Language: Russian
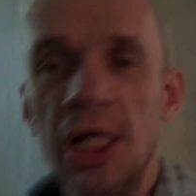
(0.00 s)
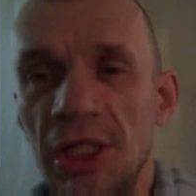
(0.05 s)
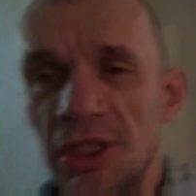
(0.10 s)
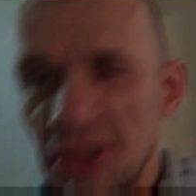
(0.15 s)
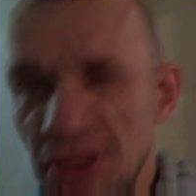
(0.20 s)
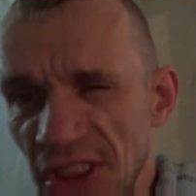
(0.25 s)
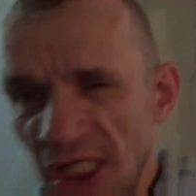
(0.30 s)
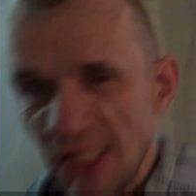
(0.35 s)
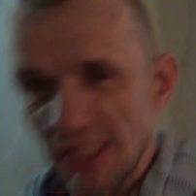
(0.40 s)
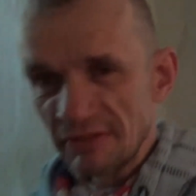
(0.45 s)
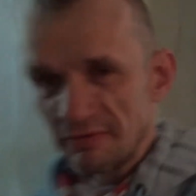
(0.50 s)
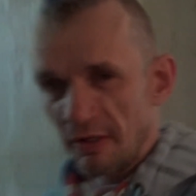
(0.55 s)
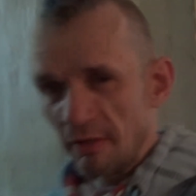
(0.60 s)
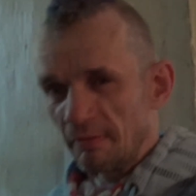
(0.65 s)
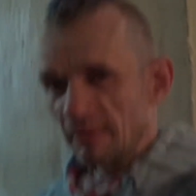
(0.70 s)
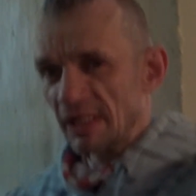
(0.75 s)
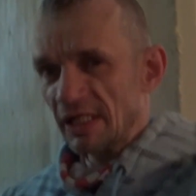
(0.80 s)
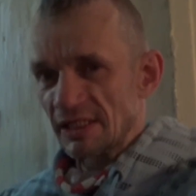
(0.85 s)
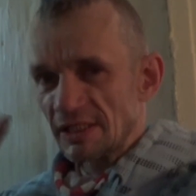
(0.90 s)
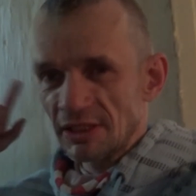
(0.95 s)
сейчас
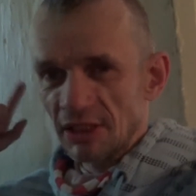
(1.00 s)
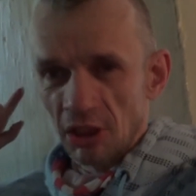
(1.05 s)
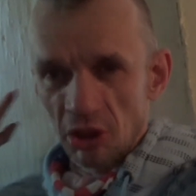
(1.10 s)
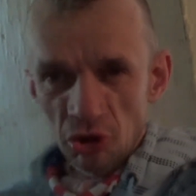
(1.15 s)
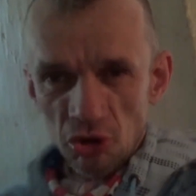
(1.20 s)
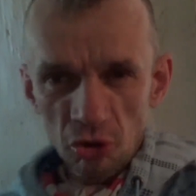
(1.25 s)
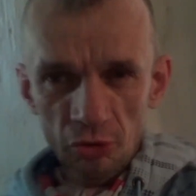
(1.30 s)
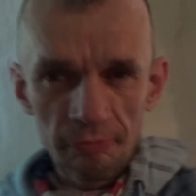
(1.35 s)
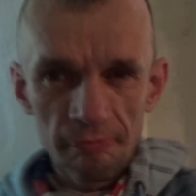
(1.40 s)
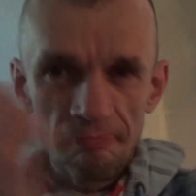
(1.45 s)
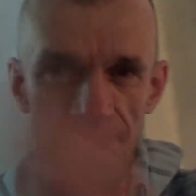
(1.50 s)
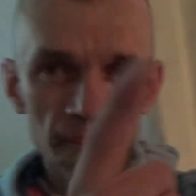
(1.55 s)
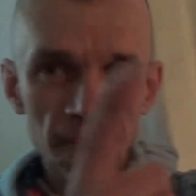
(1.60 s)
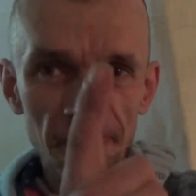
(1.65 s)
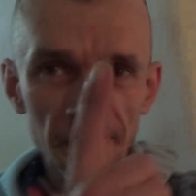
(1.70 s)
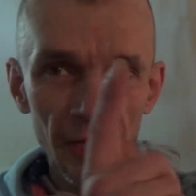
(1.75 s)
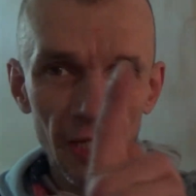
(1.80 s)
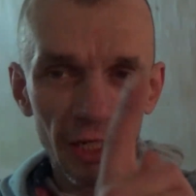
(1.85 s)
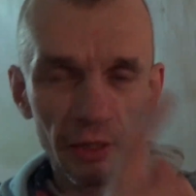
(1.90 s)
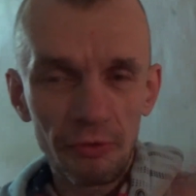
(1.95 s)
вам расскажу
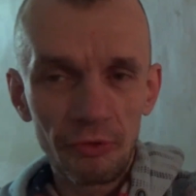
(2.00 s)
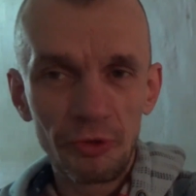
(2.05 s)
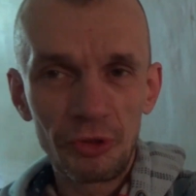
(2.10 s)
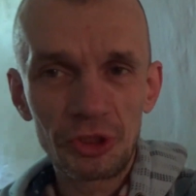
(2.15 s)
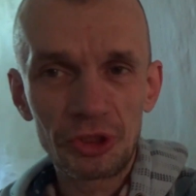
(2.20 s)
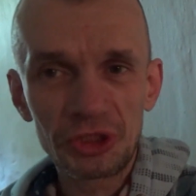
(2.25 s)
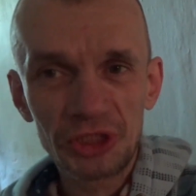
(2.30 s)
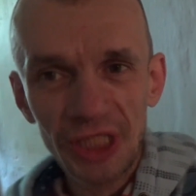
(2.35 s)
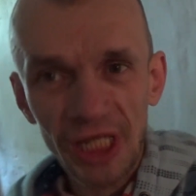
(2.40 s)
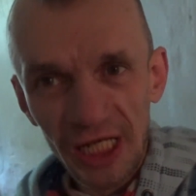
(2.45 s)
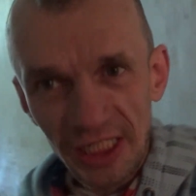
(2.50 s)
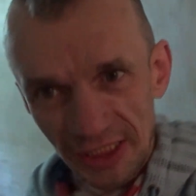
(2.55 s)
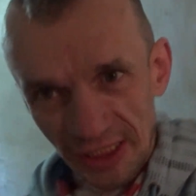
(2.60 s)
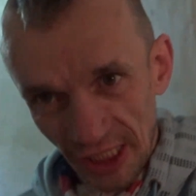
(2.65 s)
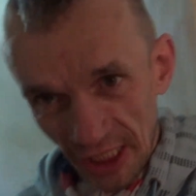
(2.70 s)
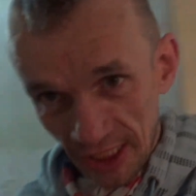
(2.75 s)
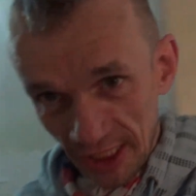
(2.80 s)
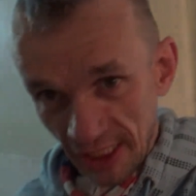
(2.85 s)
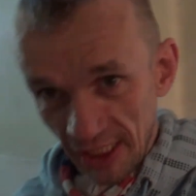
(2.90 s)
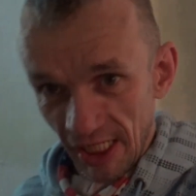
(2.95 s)
первую часть
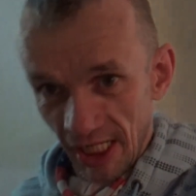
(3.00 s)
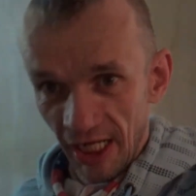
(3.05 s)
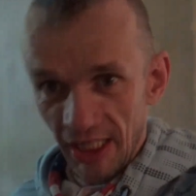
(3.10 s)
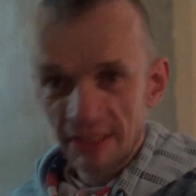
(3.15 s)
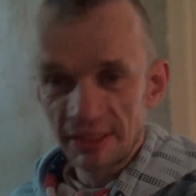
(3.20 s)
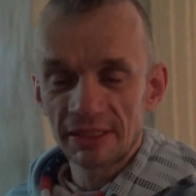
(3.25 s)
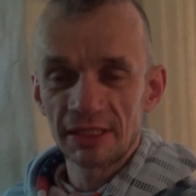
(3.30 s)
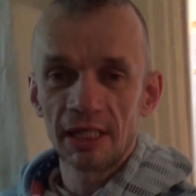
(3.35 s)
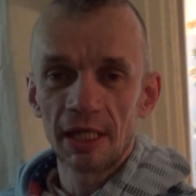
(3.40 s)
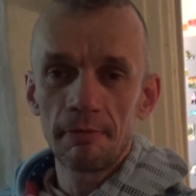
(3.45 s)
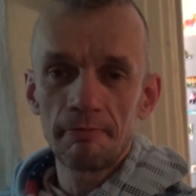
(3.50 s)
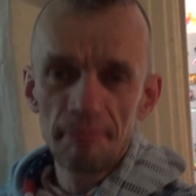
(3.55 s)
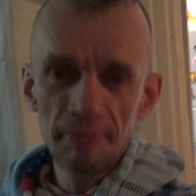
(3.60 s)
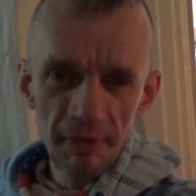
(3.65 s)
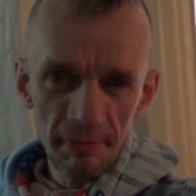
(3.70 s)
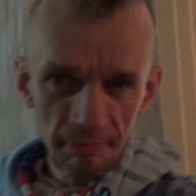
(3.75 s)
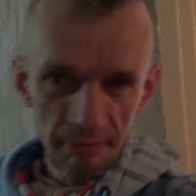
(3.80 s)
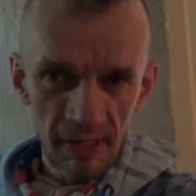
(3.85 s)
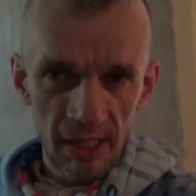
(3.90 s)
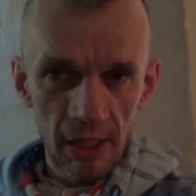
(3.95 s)
реакции
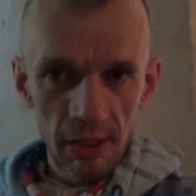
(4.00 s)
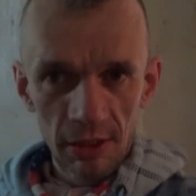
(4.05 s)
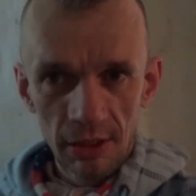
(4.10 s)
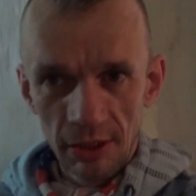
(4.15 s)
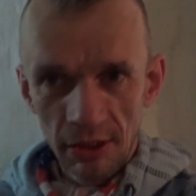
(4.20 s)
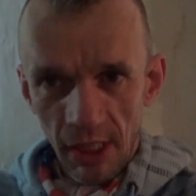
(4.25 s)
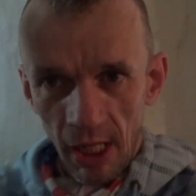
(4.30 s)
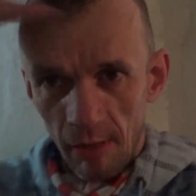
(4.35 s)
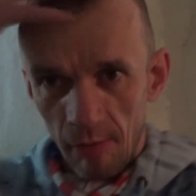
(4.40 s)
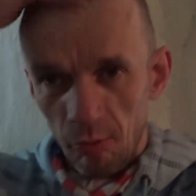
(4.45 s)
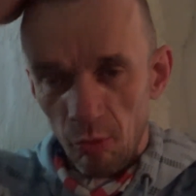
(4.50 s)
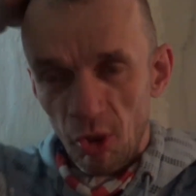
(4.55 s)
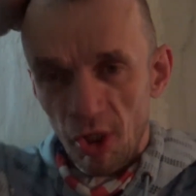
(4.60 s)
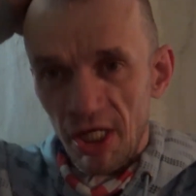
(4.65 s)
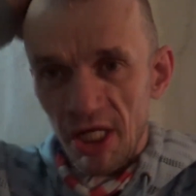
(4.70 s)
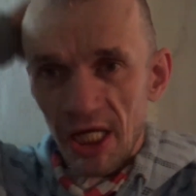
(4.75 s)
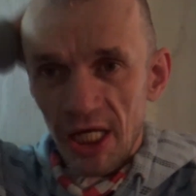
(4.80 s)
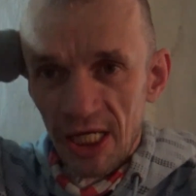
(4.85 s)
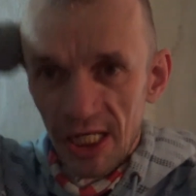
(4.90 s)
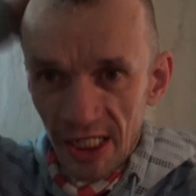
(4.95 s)
Пипла на
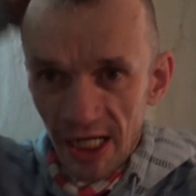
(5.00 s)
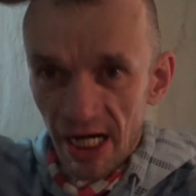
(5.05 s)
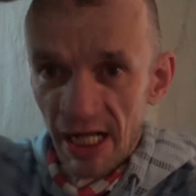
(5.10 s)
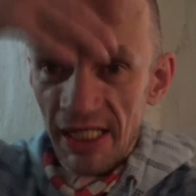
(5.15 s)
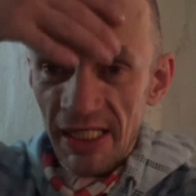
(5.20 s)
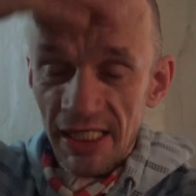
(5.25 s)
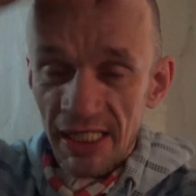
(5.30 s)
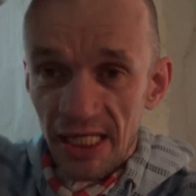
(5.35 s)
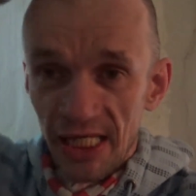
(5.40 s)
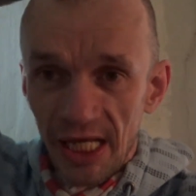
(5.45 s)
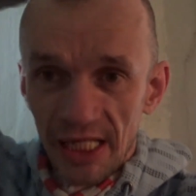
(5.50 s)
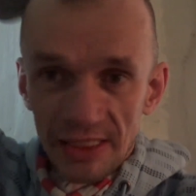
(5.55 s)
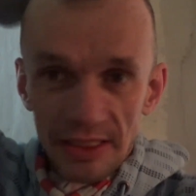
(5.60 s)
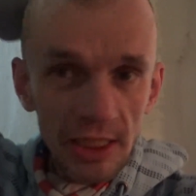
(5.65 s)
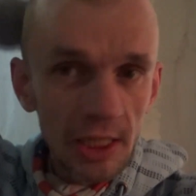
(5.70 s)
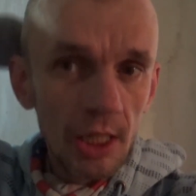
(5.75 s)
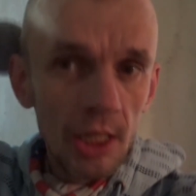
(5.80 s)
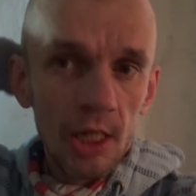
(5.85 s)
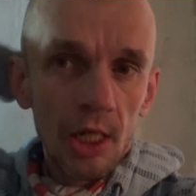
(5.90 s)
мой ирокез.